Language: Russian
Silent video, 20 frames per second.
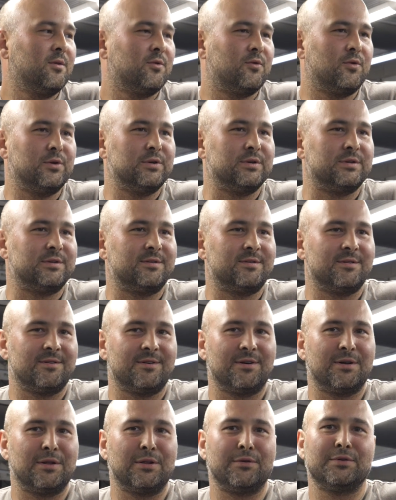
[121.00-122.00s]
То есть
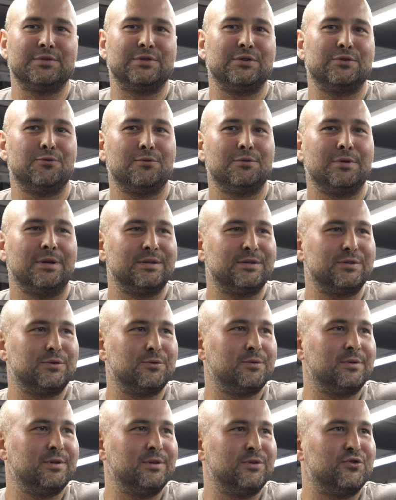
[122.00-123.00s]

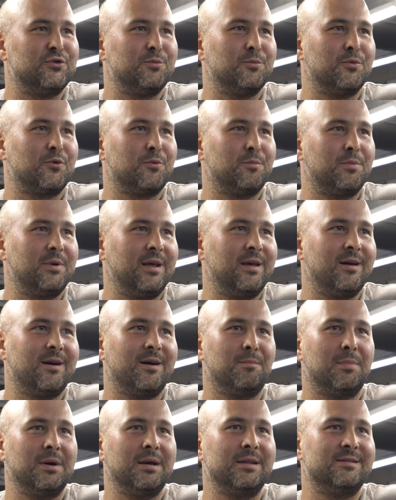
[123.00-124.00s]
20-30 э, тысячами рублей
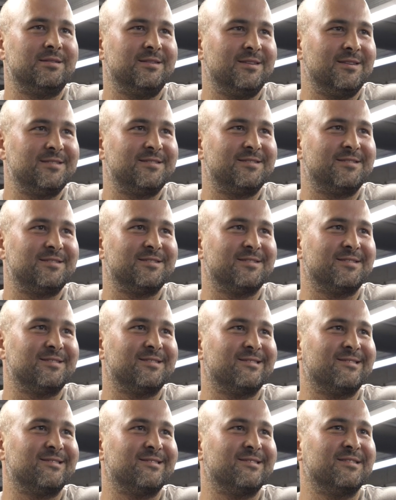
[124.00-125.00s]
обойтись
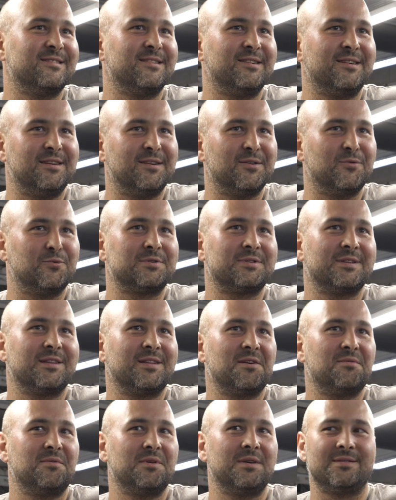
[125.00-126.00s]
э, и
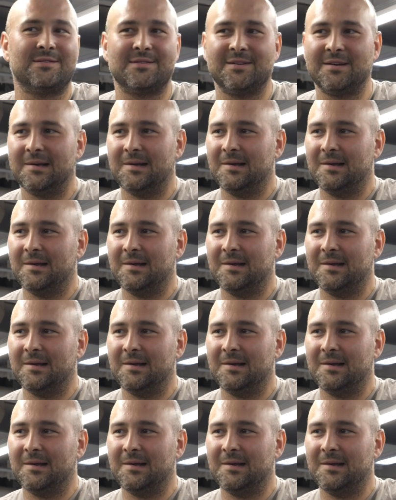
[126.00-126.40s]
установить